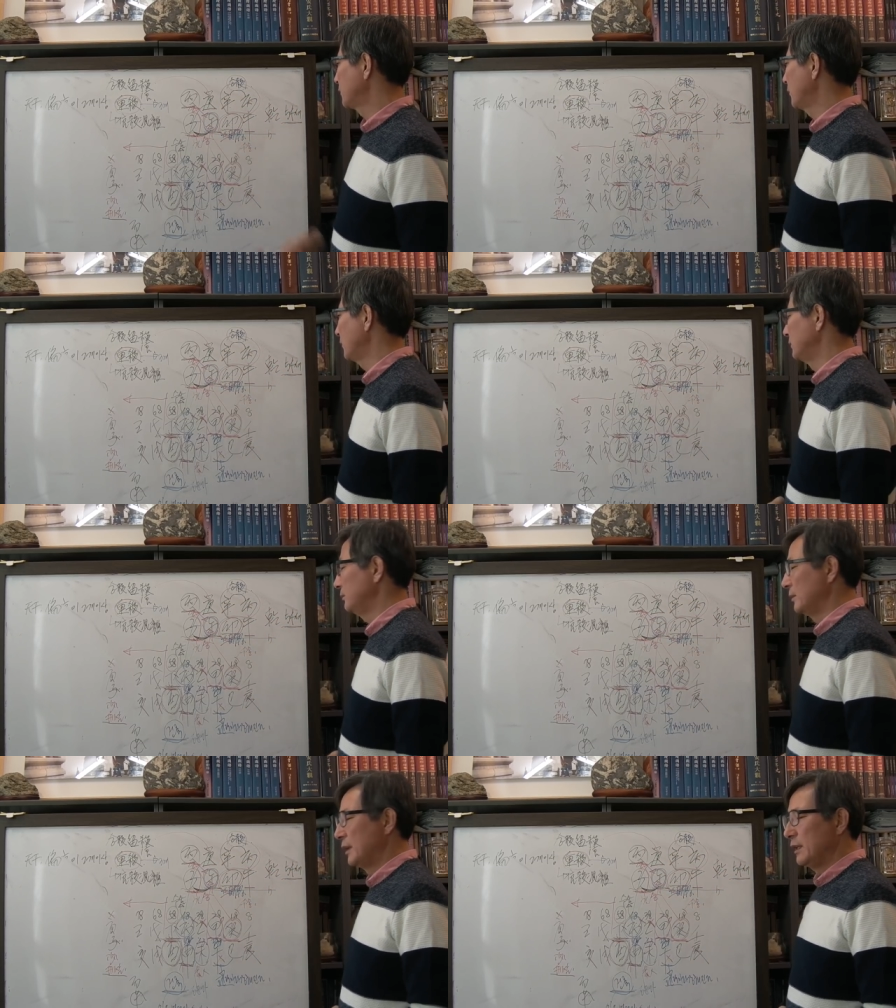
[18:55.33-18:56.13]

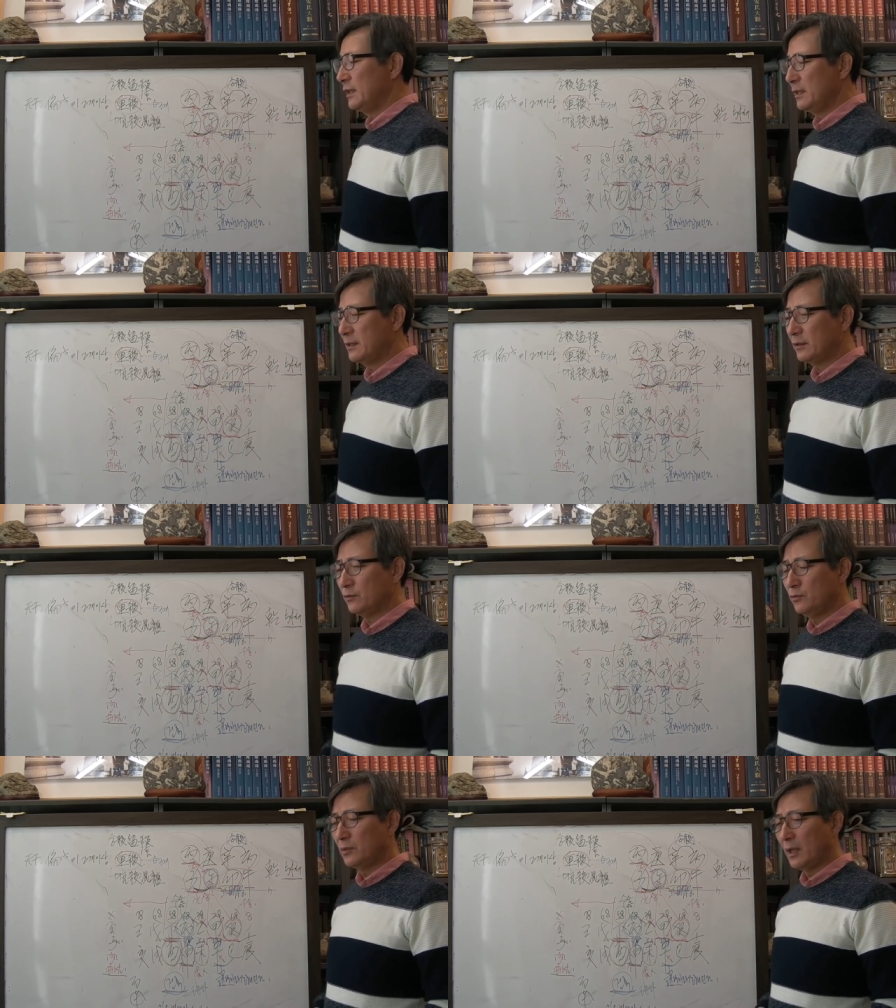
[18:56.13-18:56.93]
조금
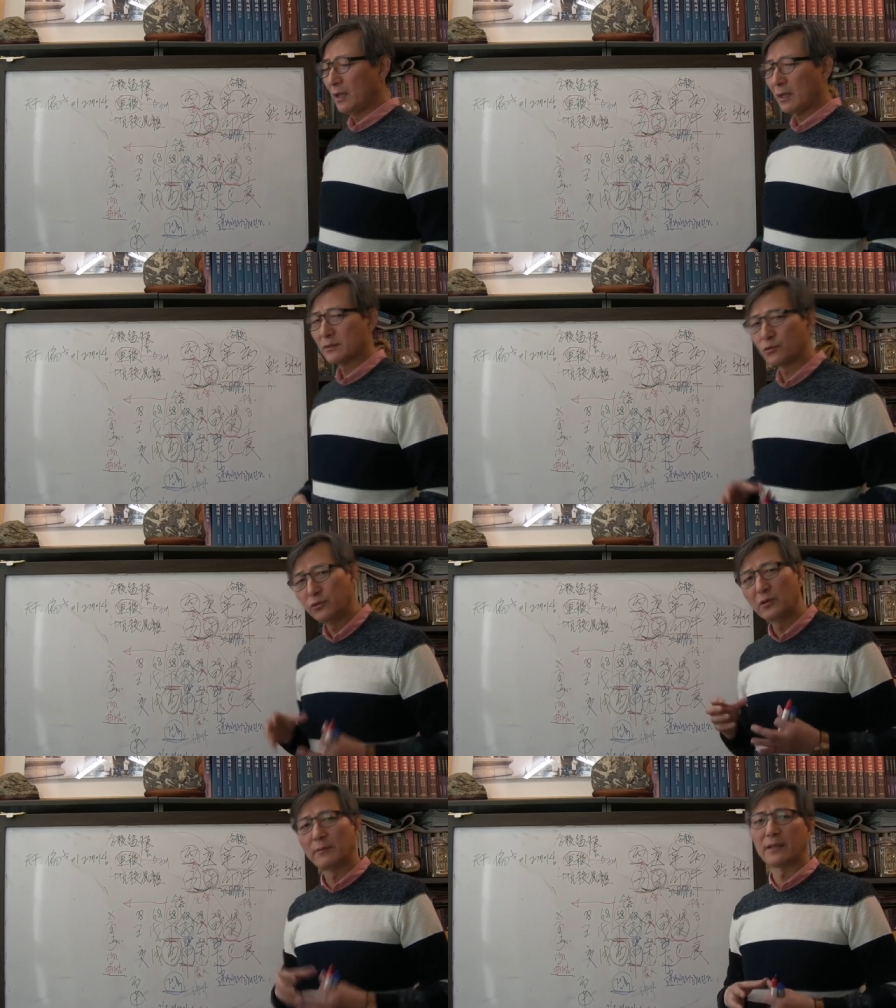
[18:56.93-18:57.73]
일진과
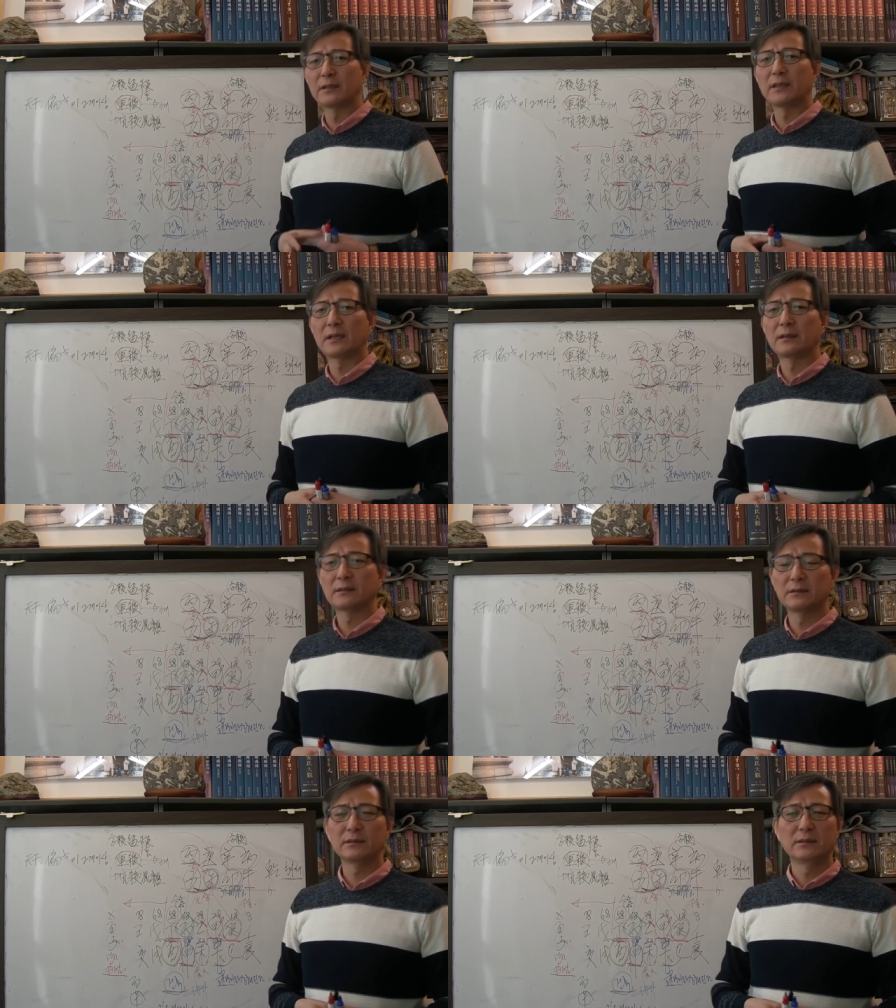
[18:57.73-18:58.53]
충을 만든다는
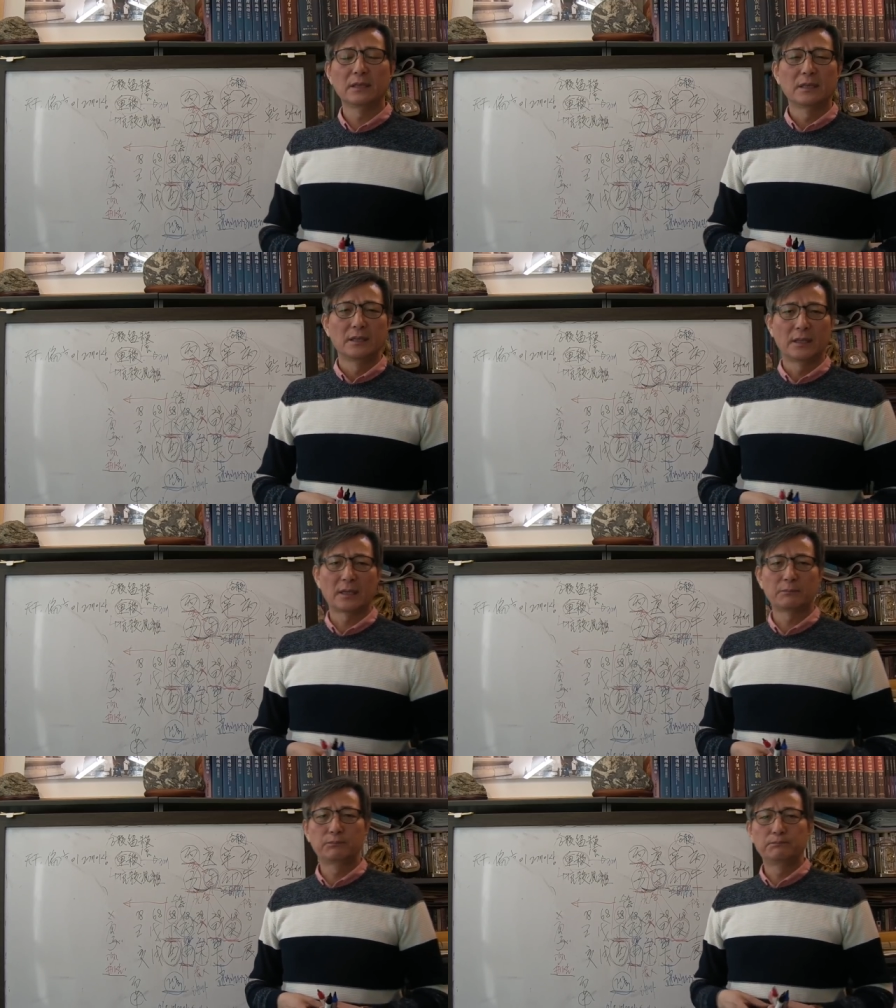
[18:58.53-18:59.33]
것은
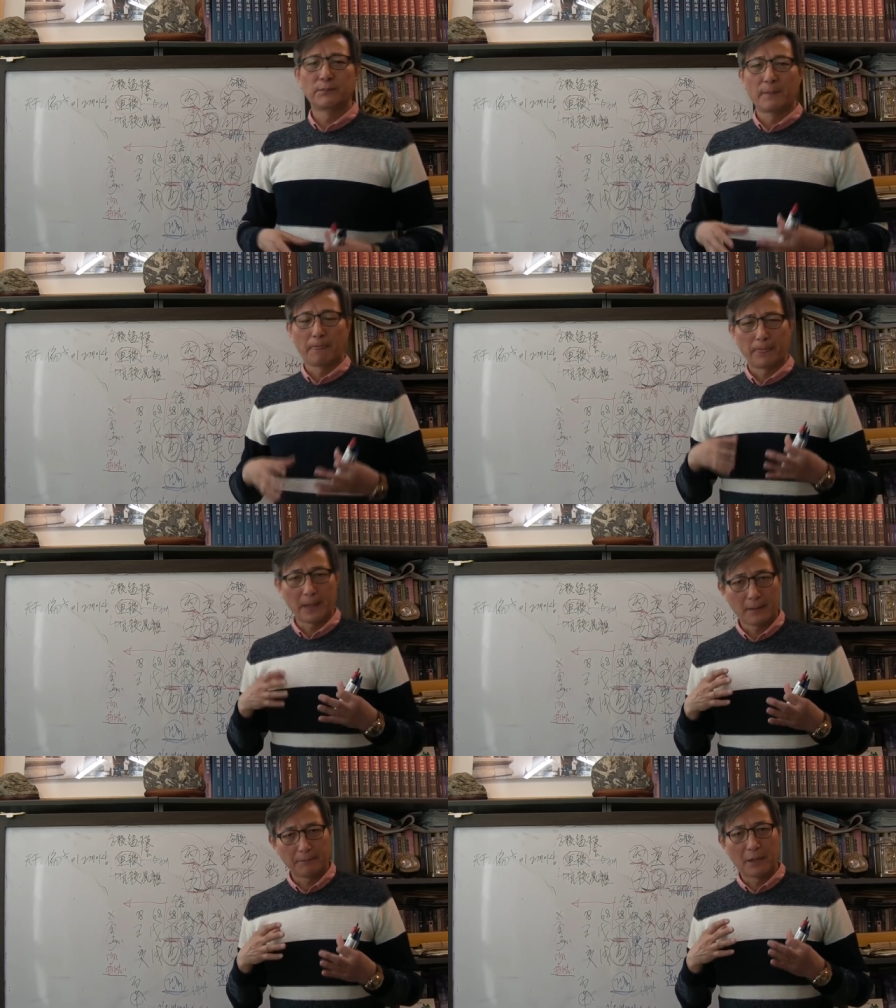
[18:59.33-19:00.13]
내가
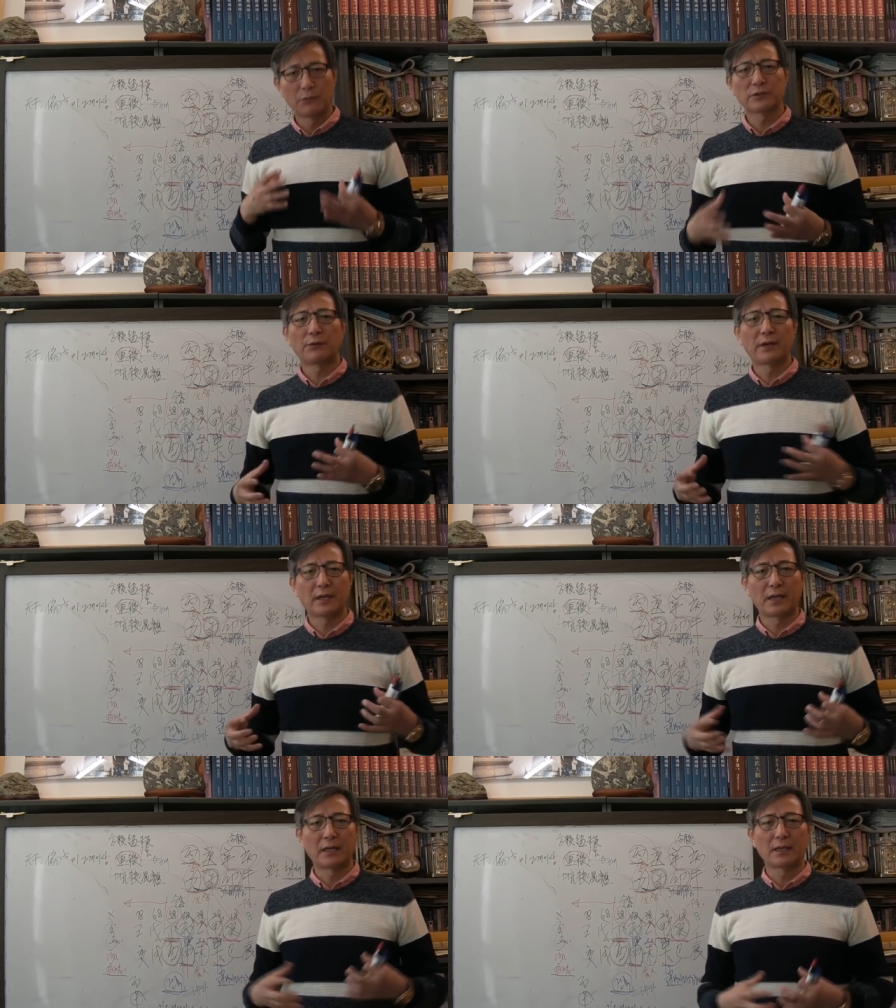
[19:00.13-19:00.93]
내
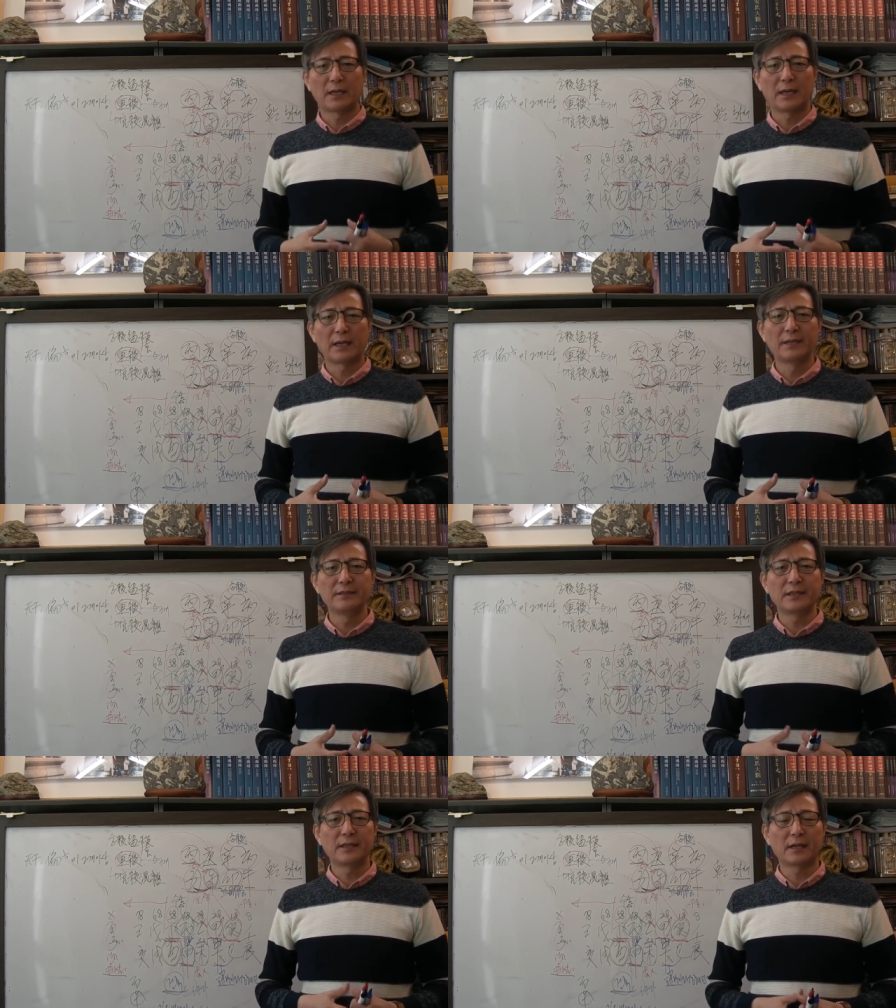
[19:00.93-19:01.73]
배우자와의 관계,
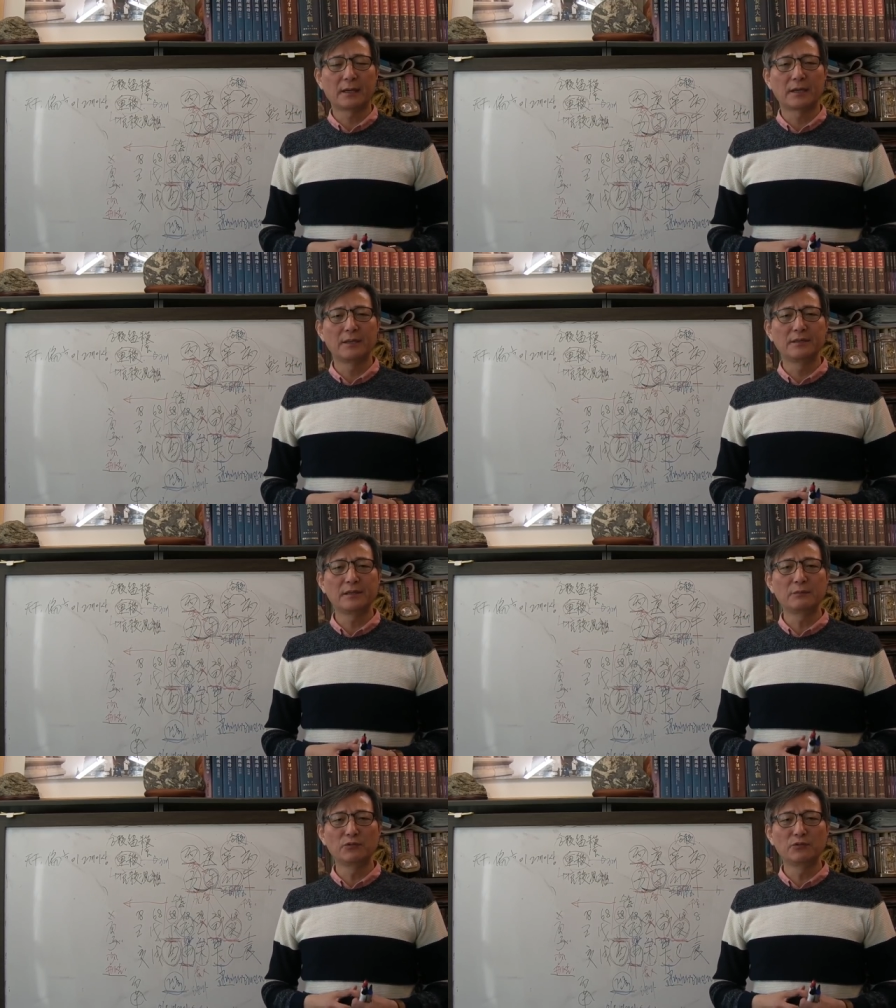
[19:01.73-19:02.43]
현재 내가 현실